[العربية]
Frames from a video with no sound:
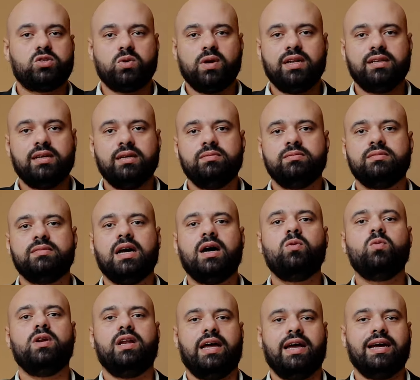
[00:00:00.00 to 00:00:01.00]
على السؤال ده
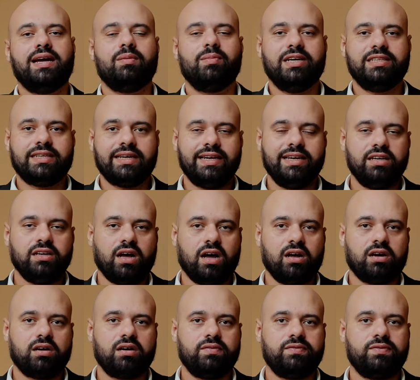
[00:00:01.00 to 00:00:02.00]
أول حاجة محتاجين
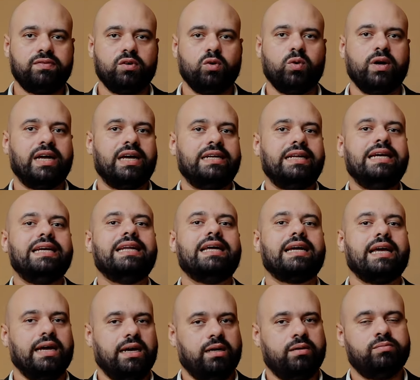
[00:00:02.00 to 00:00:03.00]
نعرف هو يعني
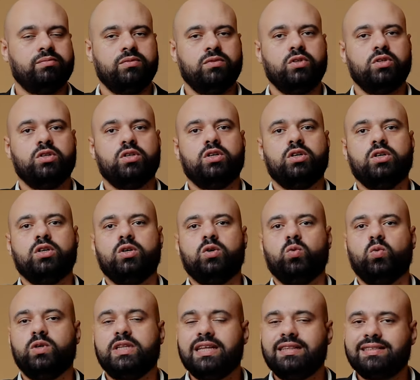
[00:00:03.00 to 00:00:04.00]
إيه نجاح؟
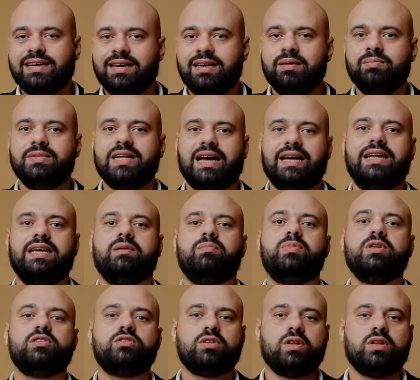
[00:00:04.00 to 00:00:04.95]
وده اتكلمنا عليه